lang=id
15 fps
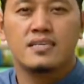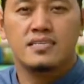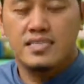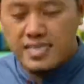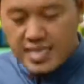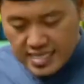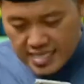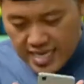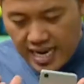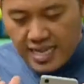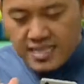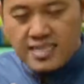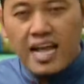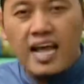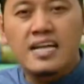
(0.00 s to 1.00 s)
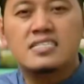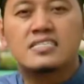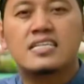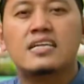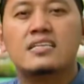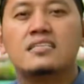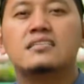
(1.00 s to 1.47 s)
Sehingga saat
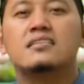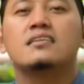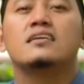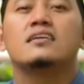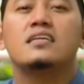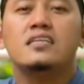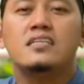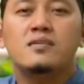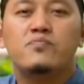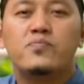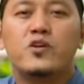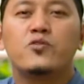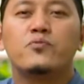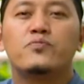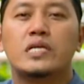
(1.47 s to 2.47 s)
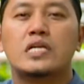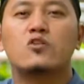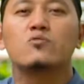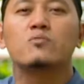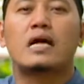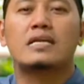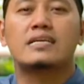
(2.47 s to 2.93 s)
azan ini belum
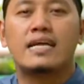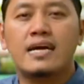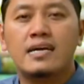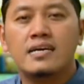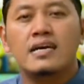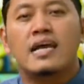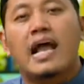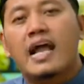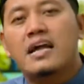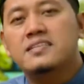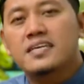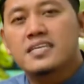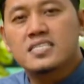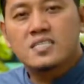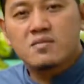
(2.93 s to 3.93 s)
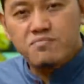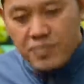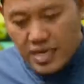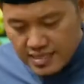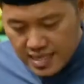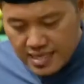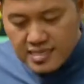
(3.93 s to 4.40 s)
berkumandang, ada
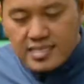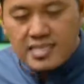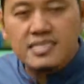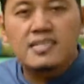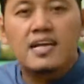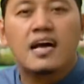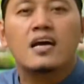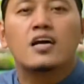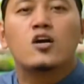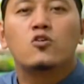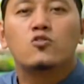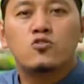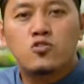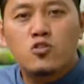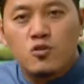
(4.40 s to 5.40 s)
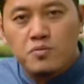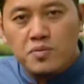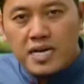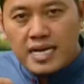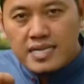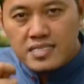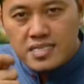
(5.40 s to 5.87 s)
kesempatan kita untuk
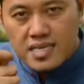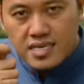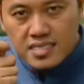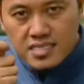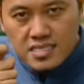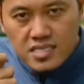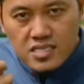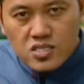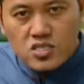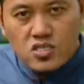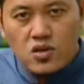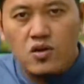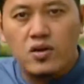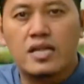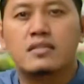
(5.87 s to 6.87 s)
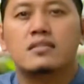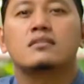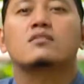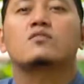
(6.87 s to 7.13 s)
mengajari sholat